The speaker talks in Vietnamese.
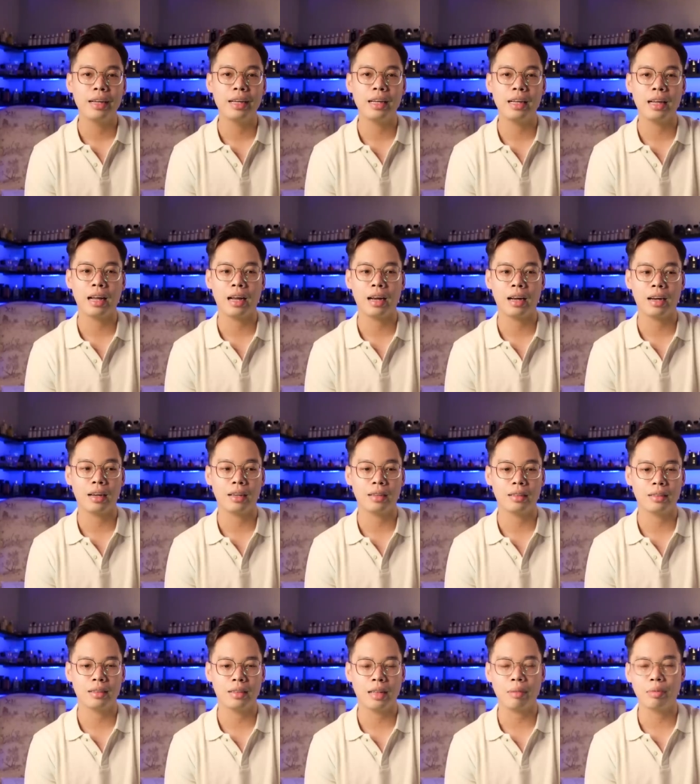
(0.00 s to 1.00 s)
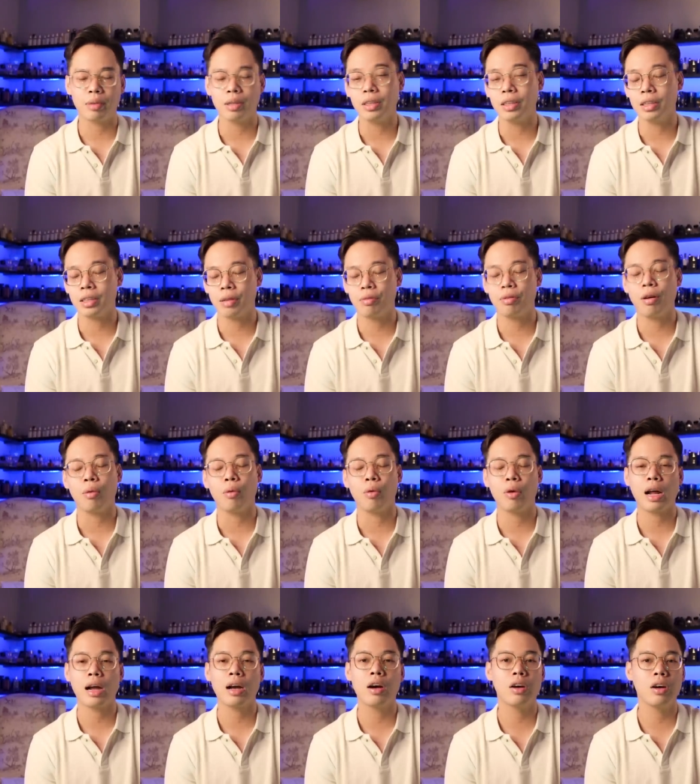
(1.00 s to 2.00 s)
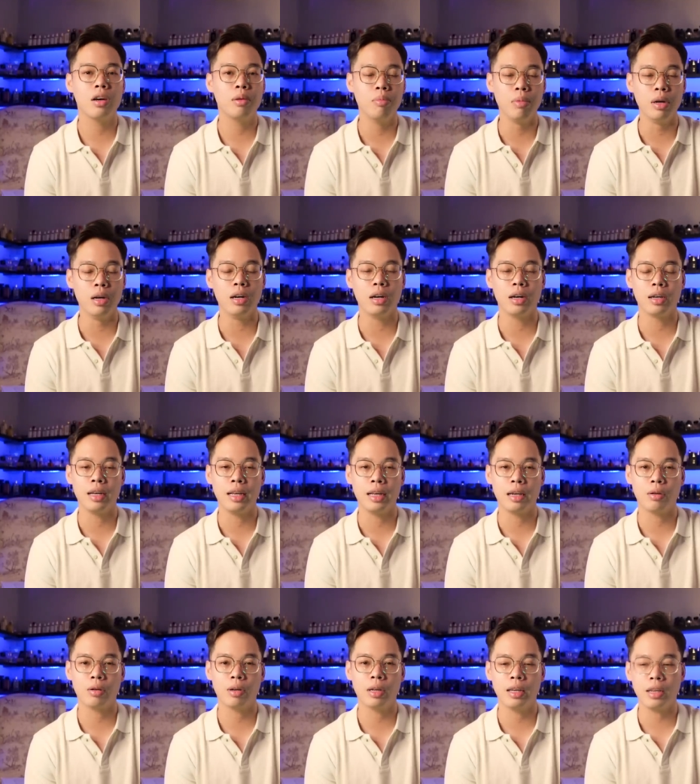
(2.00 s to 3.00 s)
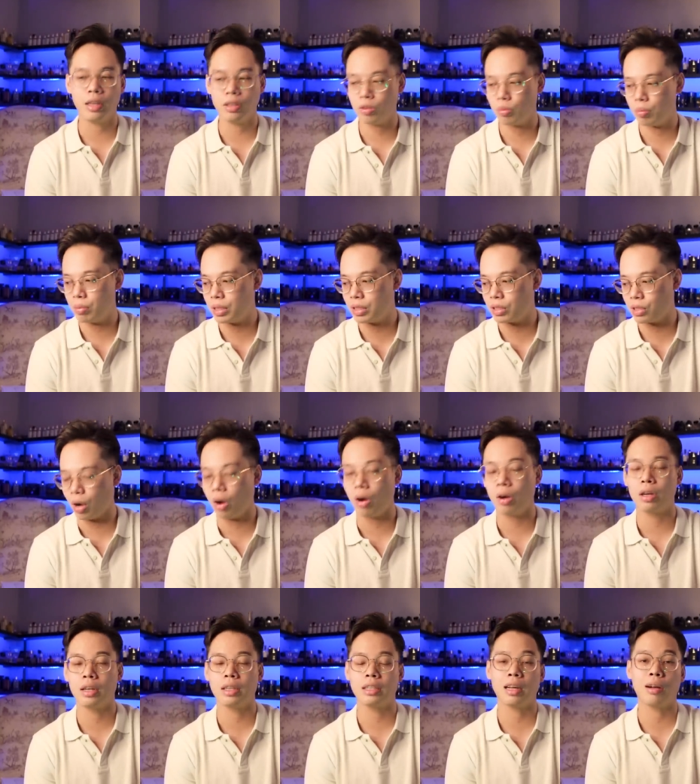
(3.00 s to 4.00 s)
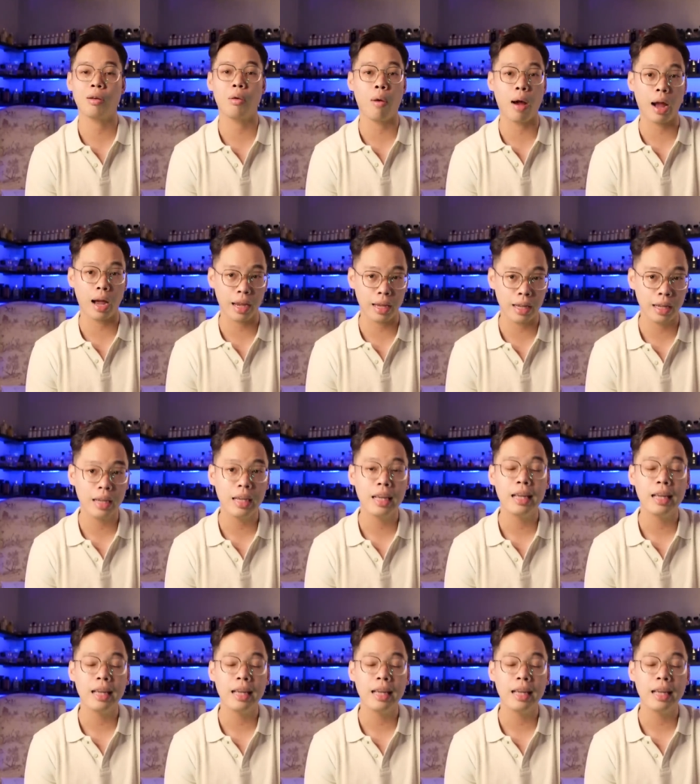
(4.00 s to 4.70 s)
Nên là tạm thời cái phòng nó đang hơi bừa để có thể chuẩn bị dọn ra ngoài.